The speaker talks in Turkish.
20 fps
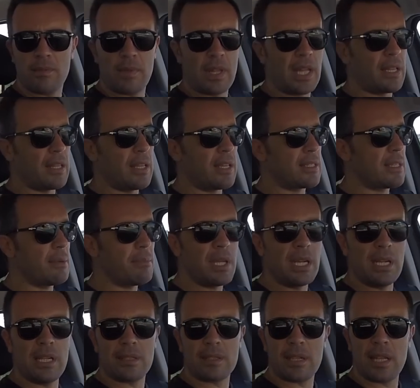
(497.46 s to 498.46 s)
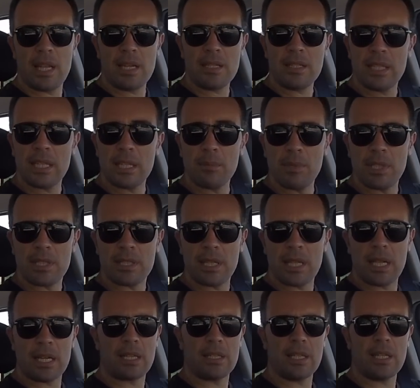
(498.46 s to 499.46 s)
Neredeyse 1 litreler, yarım
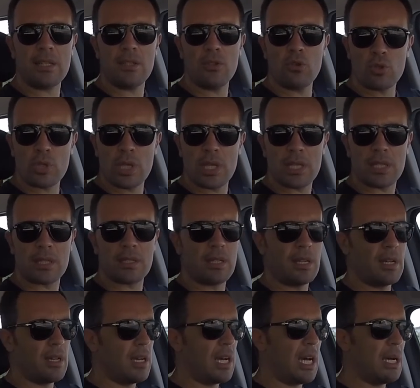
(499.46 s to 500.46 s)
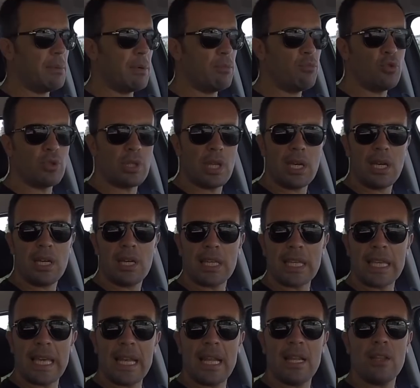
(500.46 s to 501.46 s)
litreler kadar yükselir. Ama bunda
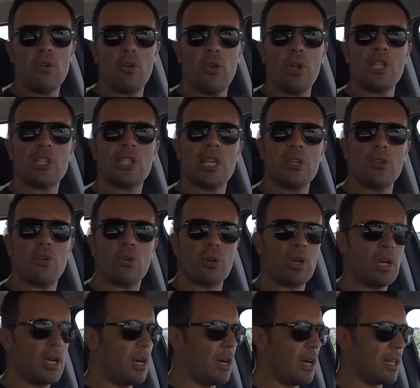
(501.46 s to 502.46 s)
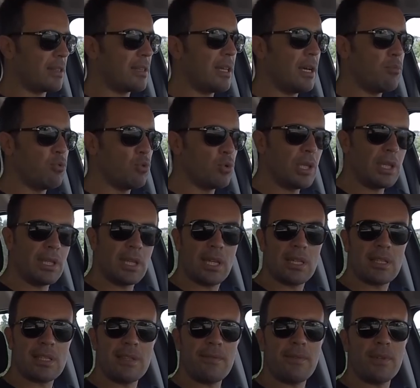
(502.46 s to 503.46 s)
genelde öyle şey yok. Hatta bunda da
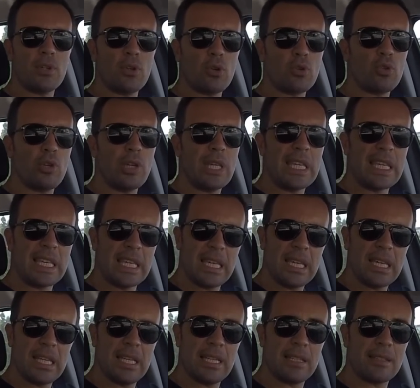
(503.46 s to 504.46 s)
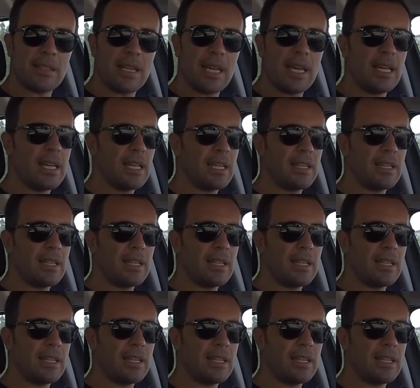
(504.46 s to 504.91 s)
0.2 litre